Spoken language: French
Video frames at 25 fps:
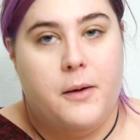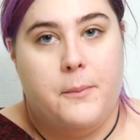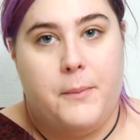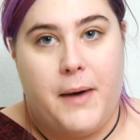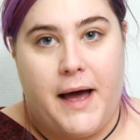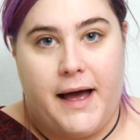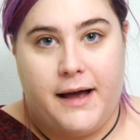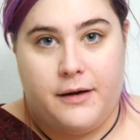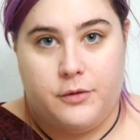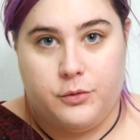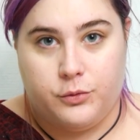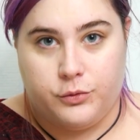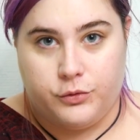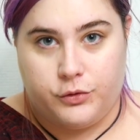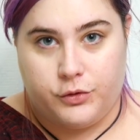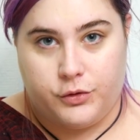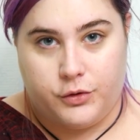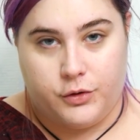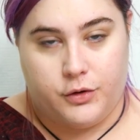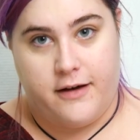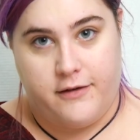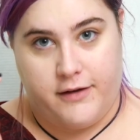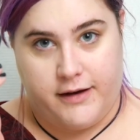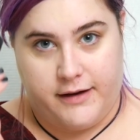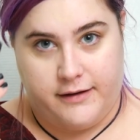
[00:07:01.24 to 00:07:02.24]
Par
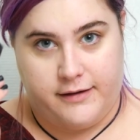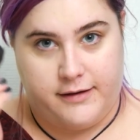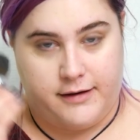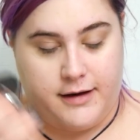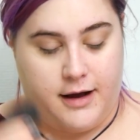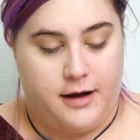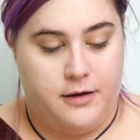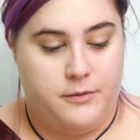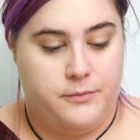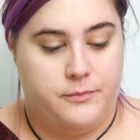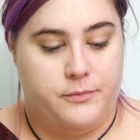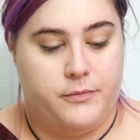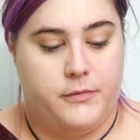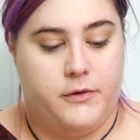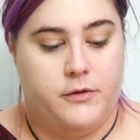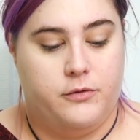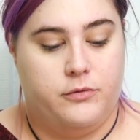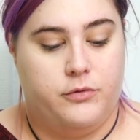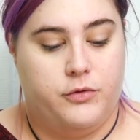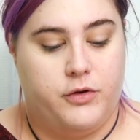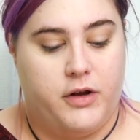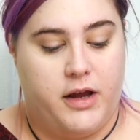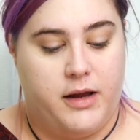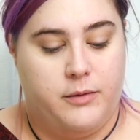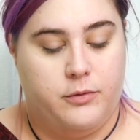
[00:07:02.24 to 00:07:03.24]
contre, avec ça,
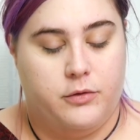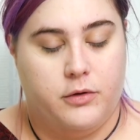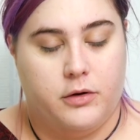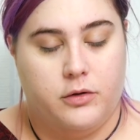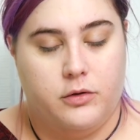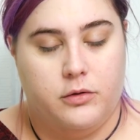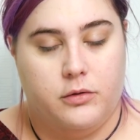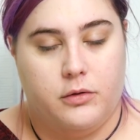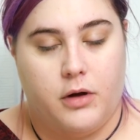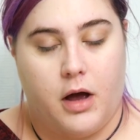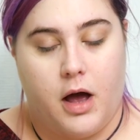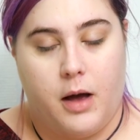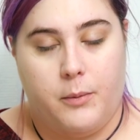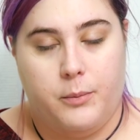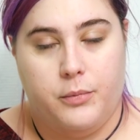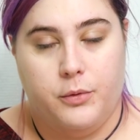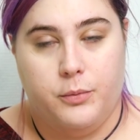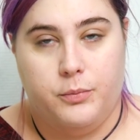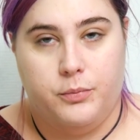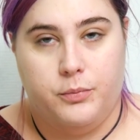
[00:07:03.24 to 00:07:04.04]
vous avez besoin de un peu